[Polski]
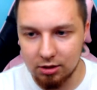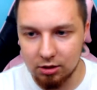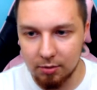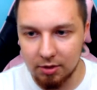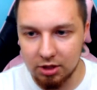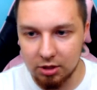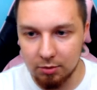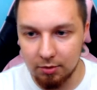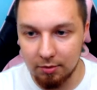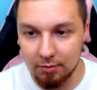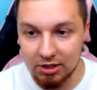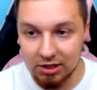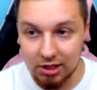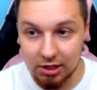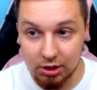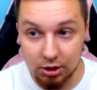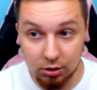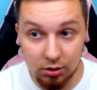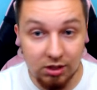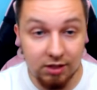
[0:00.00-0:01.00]
Zobaczymy.
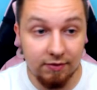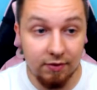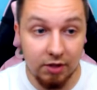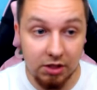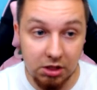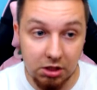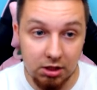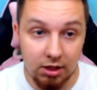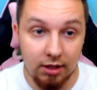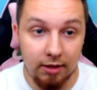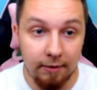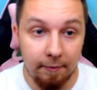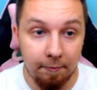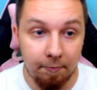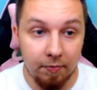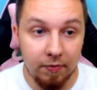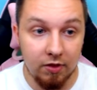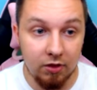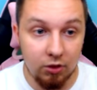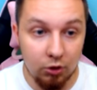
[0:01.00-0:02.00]
Myślę, że to jest właśnie
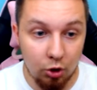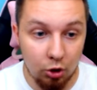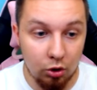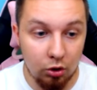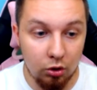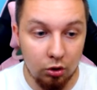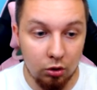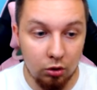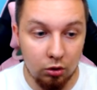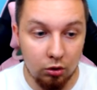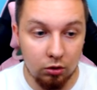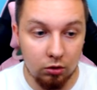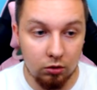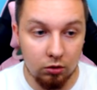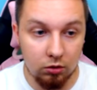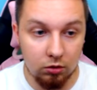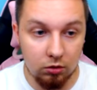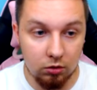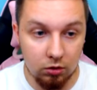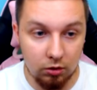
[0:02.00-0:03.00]

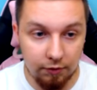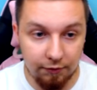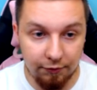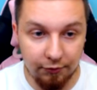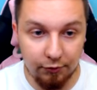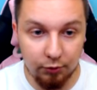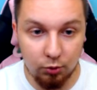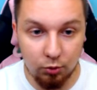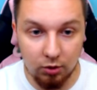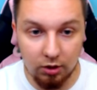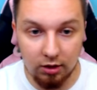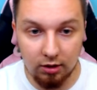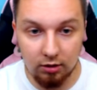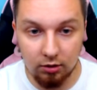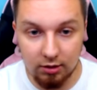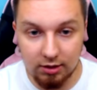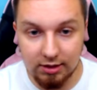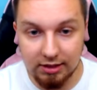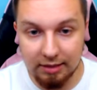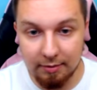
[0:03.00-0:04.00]
to, w który,
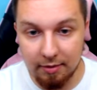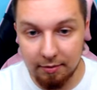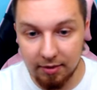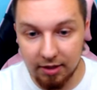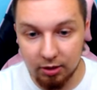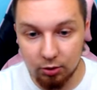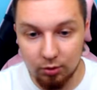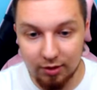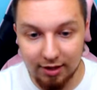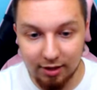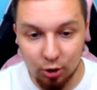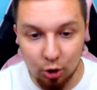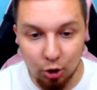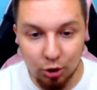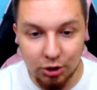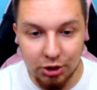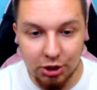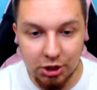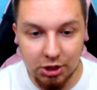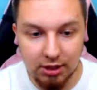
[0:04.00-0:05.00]
to jest ta mapka, która
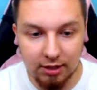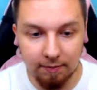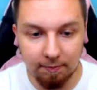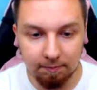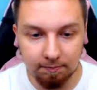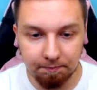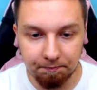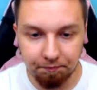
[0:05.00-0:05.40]
kończy